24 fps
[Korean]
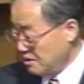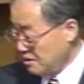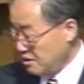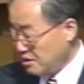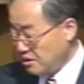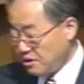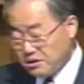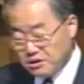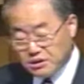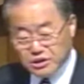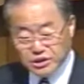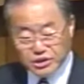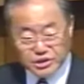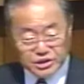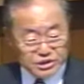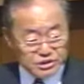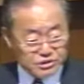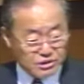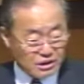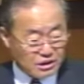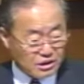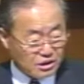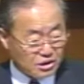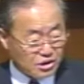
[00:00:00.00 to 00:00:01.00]
그런
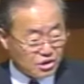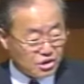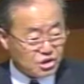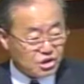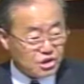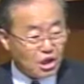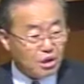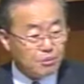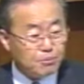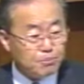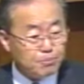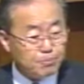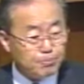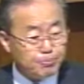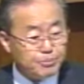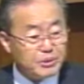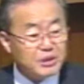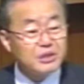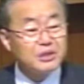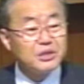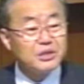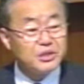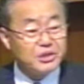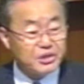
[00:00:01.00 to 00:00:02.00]
크리스천이
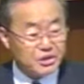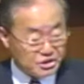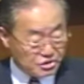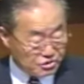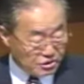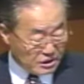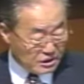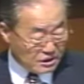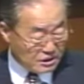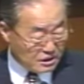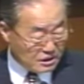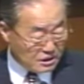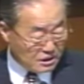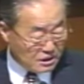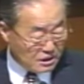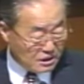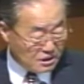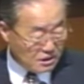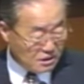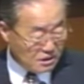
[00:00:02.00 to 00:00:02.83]
덤핑 크리스천인데